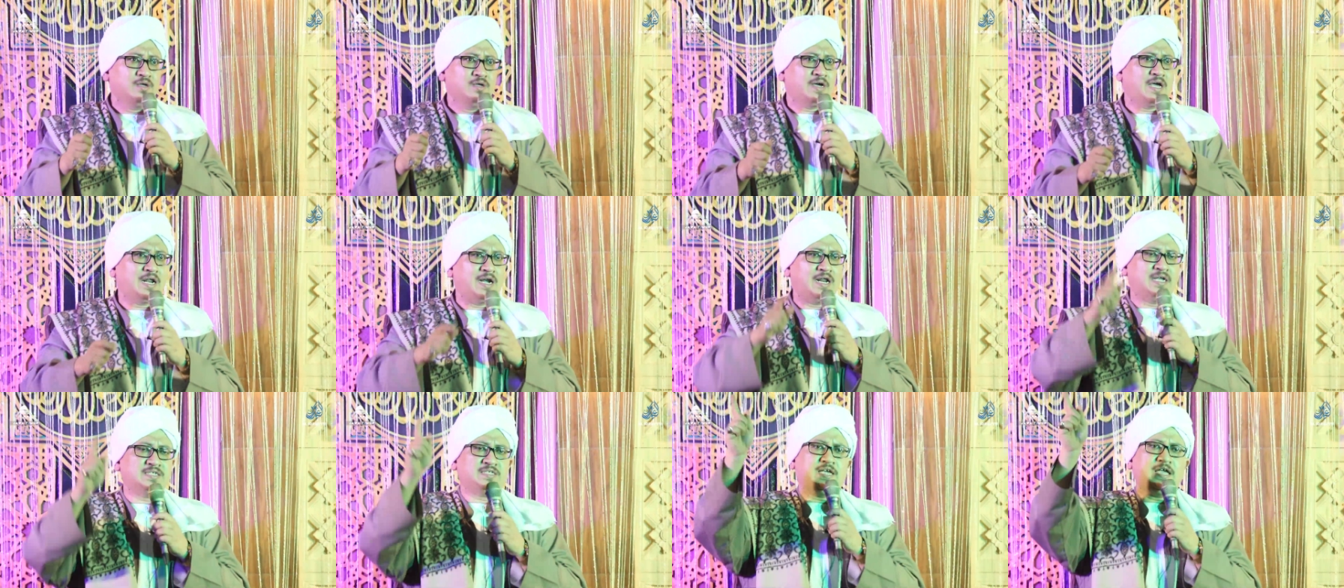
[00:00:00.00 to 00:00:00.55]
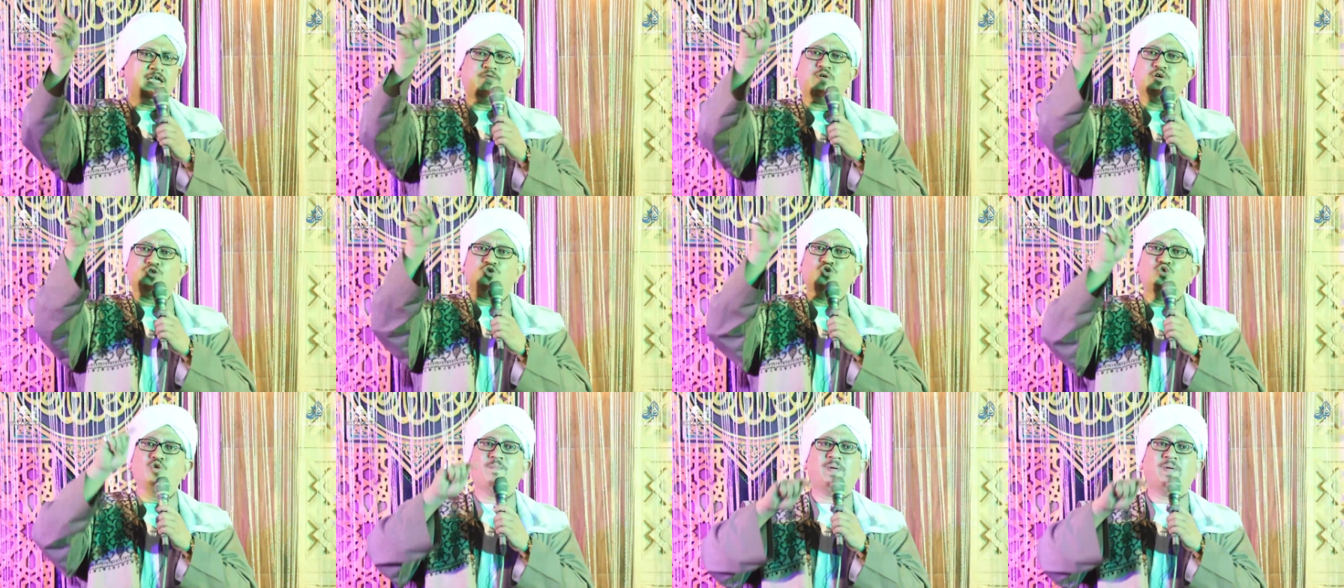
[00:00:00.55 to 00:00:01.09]
Karena saya
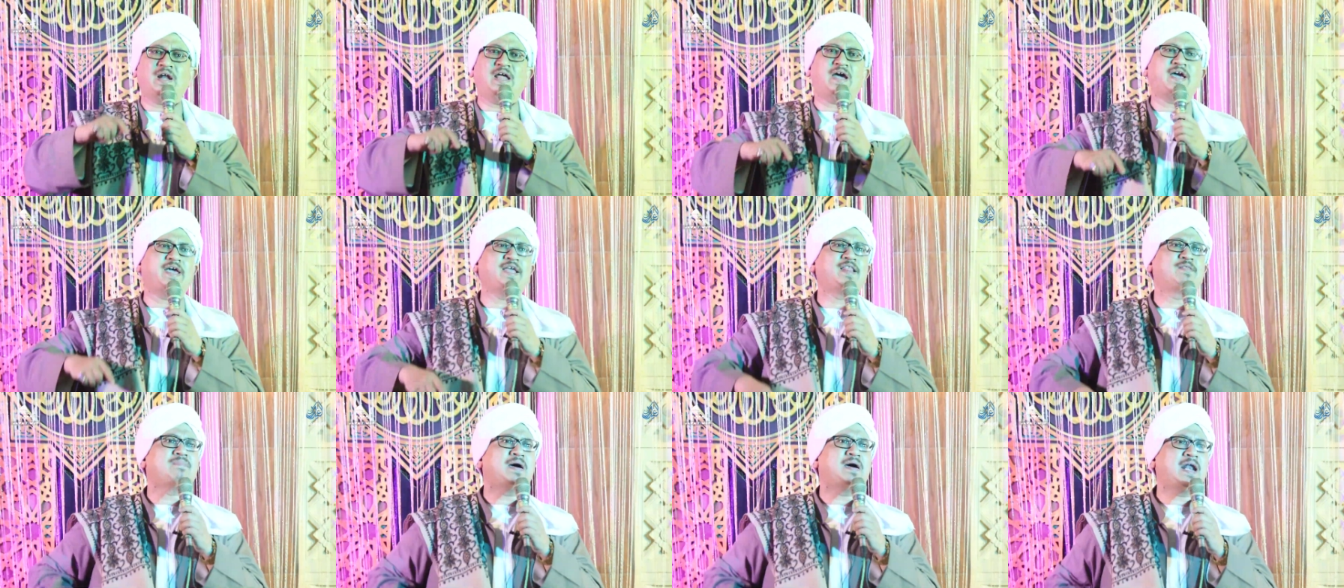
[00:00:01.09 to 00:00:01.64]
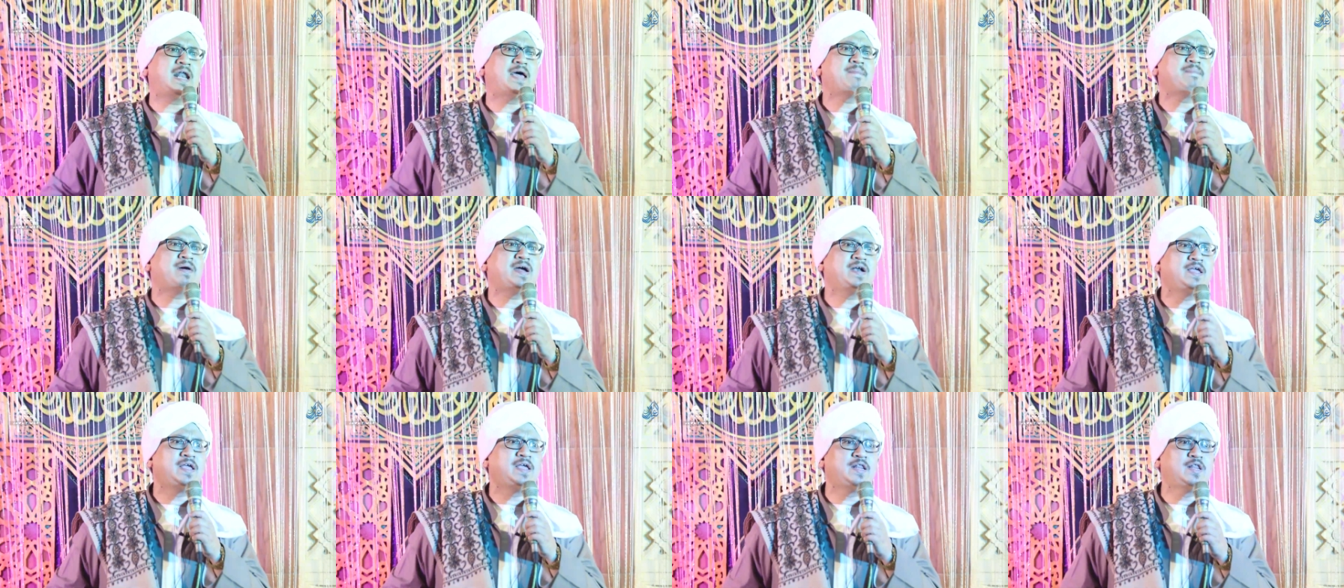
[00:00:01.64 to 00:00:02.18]
waktu itu pernah khidmah
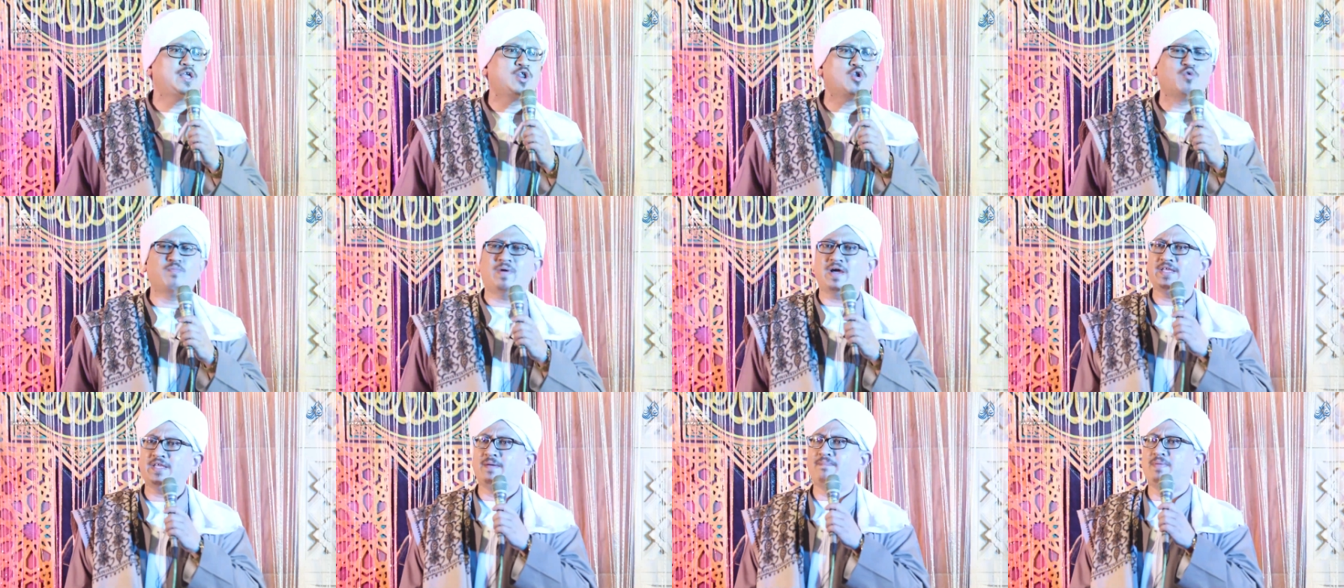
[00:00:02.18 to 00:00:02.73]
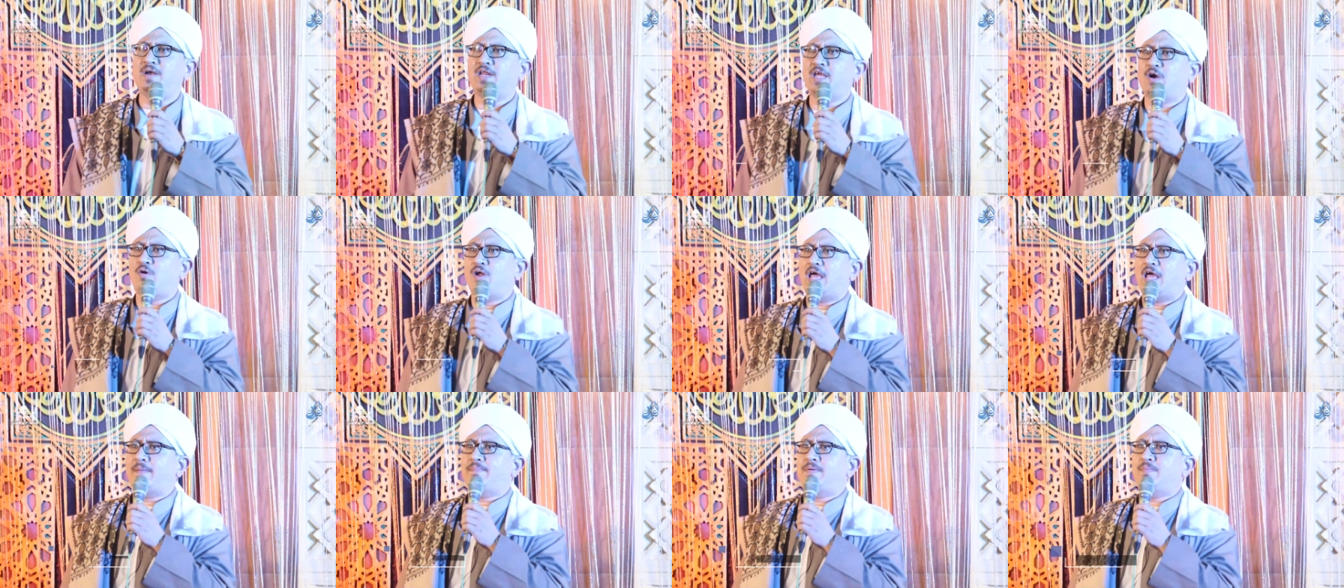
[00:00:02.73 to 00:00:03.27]
lama di, di rumahnya
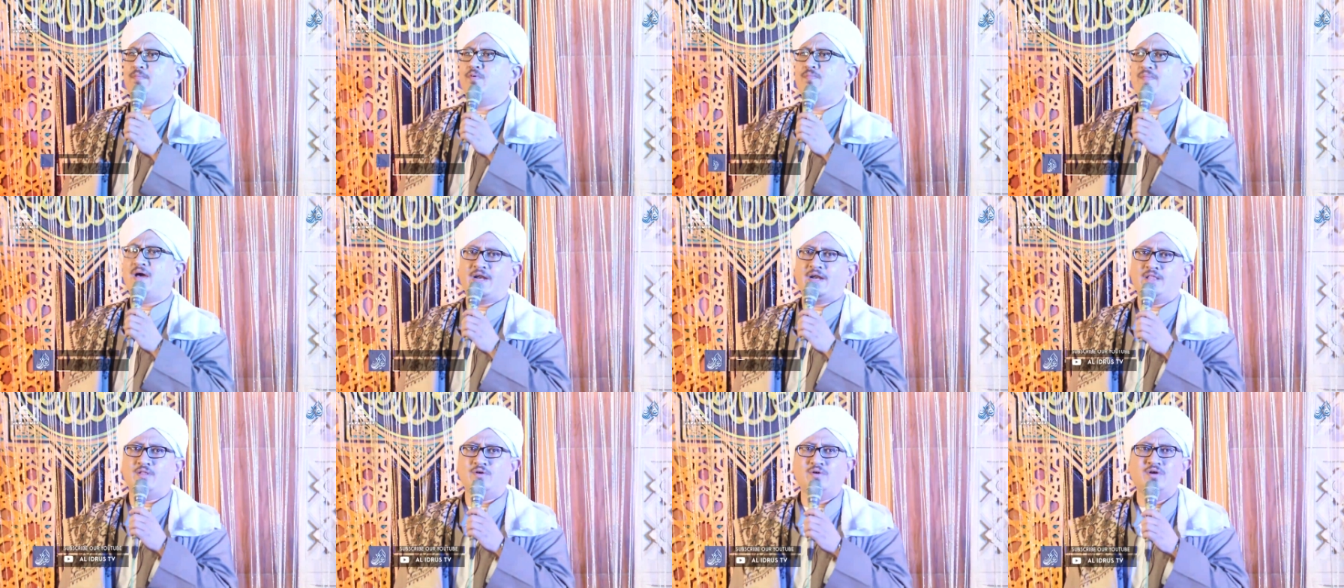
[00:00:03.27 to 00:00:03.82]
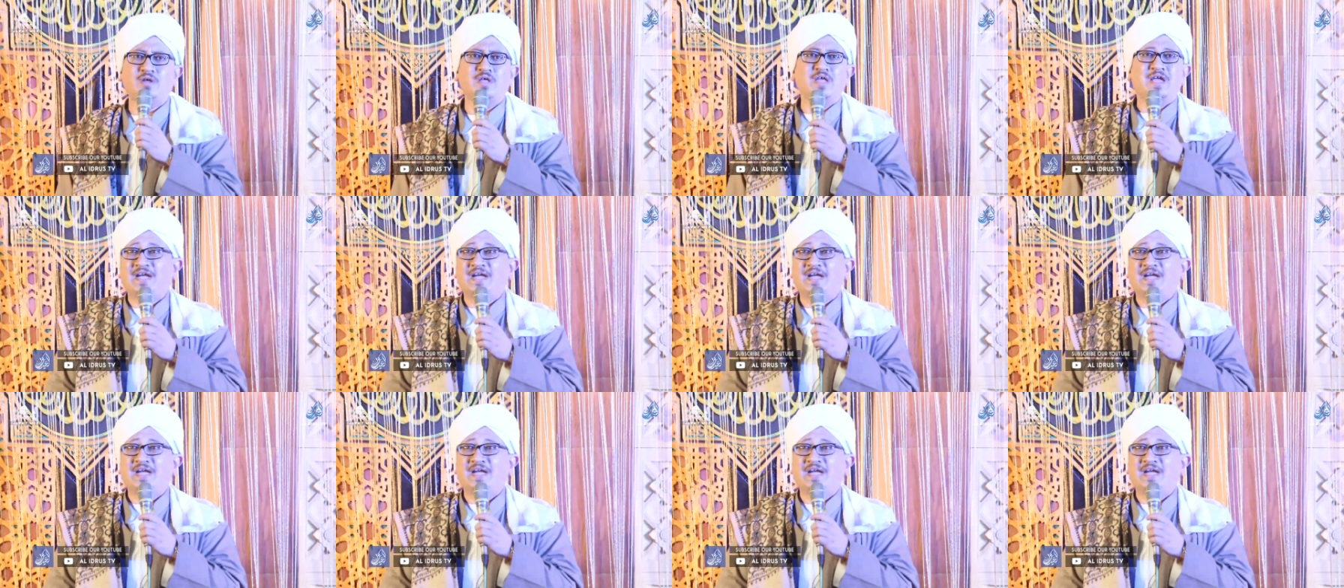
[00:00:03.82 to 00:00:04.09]
beliau Al Habib Umar itu,